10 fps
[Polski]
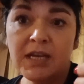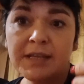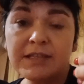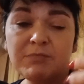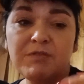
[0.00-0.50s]

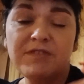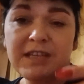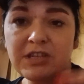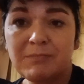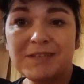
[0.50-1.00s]
tak sobie
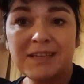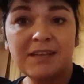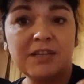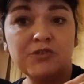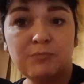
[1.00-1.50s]
wyznaczamy
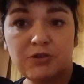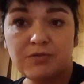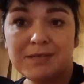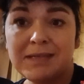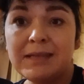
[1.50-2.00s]
cele na 3
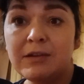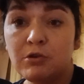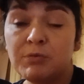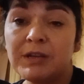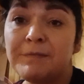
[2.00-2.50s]
miesiące, nie na
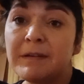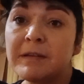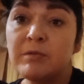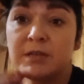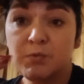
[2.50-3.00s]
rok, bo na
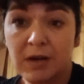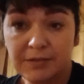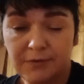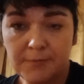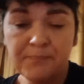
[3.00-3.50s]
kwartał jest
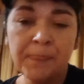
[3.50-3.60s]
łatwiej.